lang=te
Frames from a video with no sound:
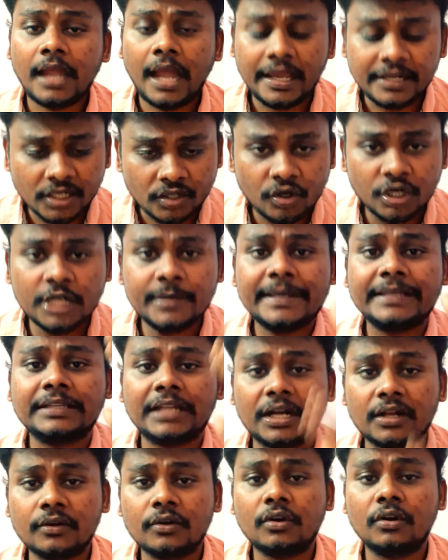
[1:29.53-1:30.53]
ఆయన రోడ్డు మీద
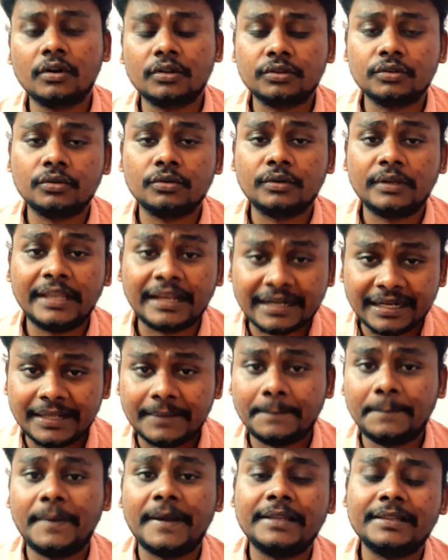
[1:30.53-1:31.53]
నడవకూడదు ఇక్కడ
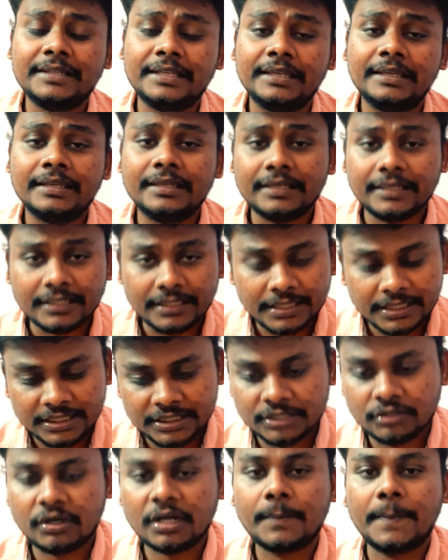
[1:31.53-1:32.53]
ఇబ్బంది
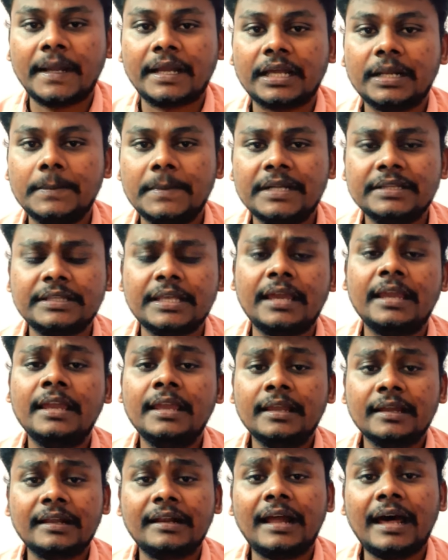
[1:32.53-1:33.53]
ఇది కూడా పక్కన పెడితే
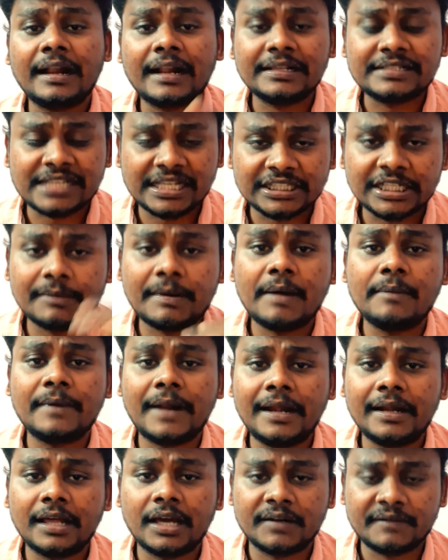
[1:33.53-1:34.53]
నారా చంద్రబాబు
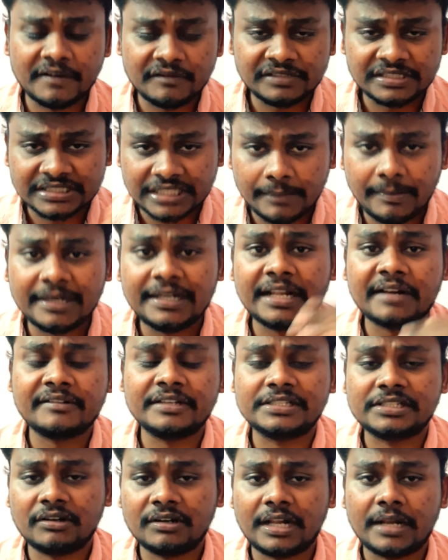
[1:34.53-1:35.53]
నాయుడు గారు వివిధ సభలు
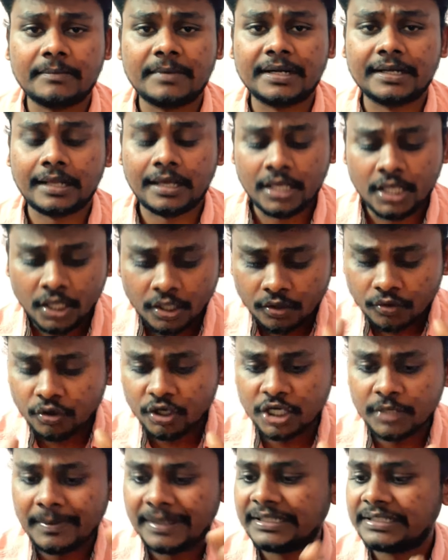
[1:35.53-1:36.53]
నిర్వహించేవాళ్ళు అనమాట
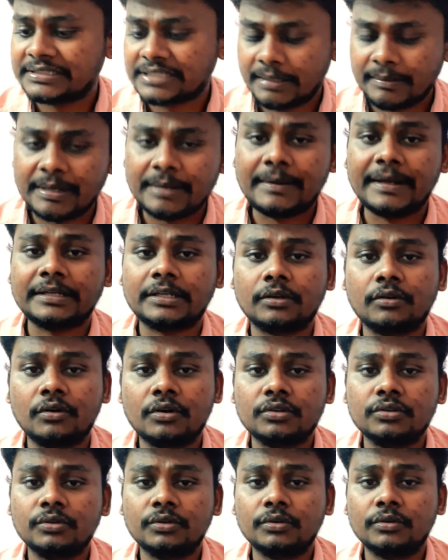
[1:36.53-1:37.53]
రోడ్డు మధ్య సభలు
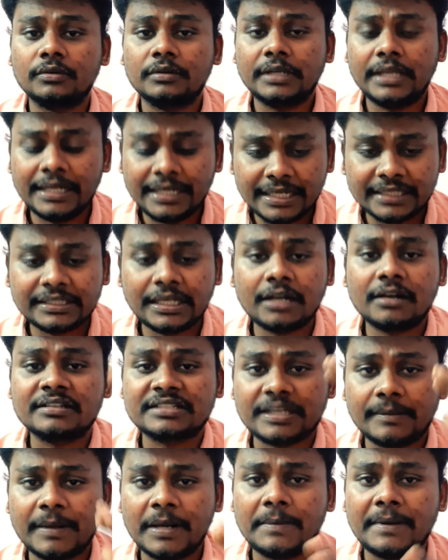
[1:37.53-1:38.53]
పెట్టకూడదు వెళ్ళేదారులు
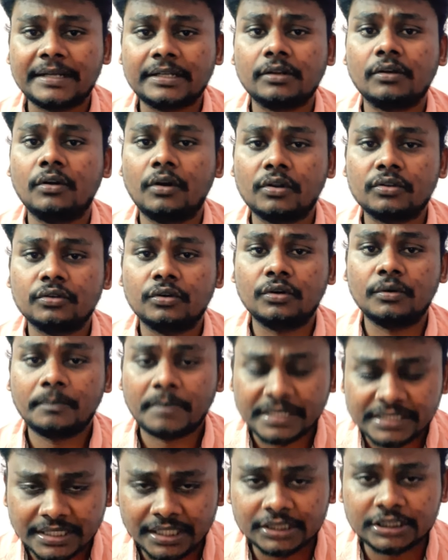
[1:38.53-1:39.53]
సభలు పెట్టకూడదు
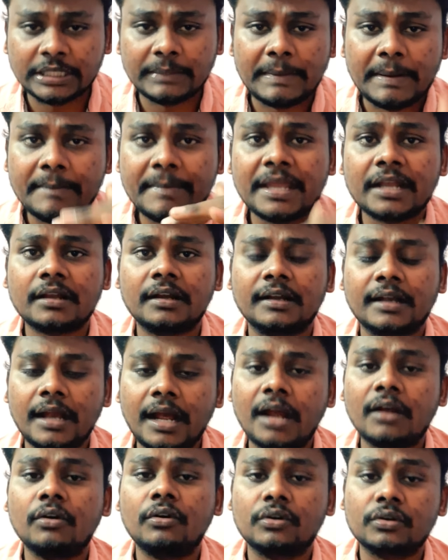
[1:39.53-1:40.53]
ప్రజలతో మమేకం
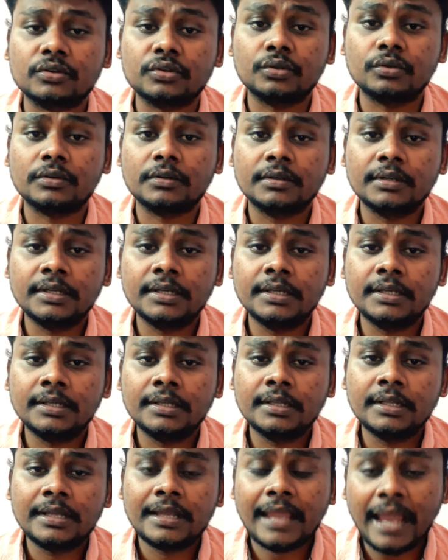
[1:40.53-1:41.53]
కాకూడదు
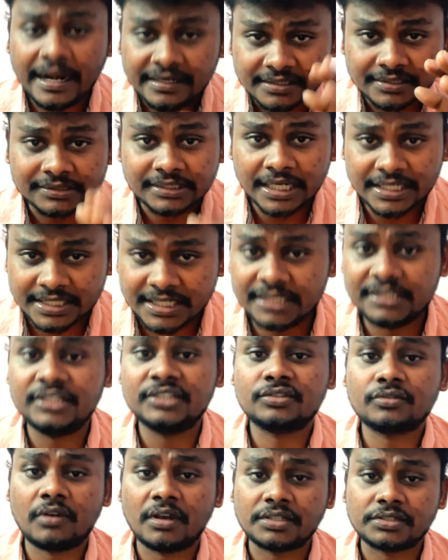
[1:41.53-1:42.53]
యాక్ట్ థర్టీ
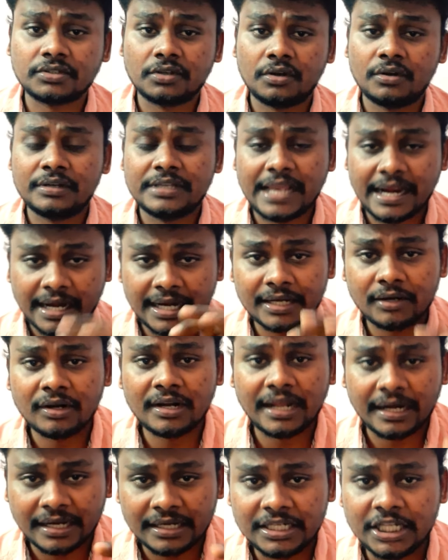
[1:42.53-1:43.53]
తీసుకొస్తాం ఎక్కడ
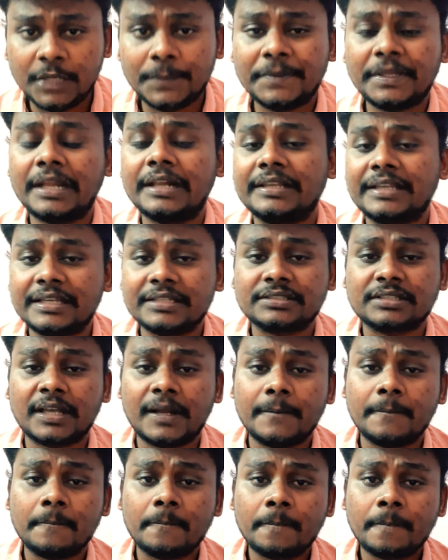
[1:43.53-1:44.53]
వాళ్ళని అక్కడ నిలుపుదల
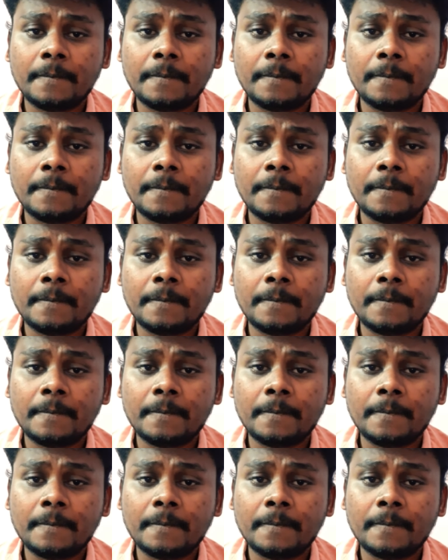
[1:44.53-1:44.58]
చేస్తాం